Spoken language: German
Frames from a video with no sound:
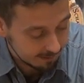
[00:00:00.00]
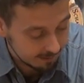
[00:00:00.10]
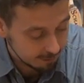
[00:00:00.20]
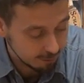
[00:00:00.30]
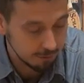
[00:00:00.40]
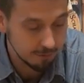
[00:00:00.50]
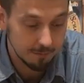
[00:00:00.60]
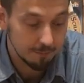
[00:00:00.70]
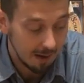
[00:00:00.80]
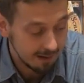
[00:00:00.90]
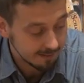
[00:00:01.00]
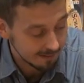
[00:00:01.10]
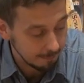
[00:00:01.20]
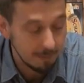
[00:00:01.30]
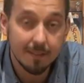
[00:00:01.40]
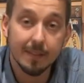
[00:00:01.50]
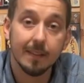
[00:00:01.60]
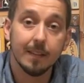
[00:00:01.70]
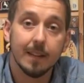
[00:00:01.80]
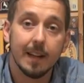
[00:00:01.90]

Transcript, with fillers: ist es schon eins der besten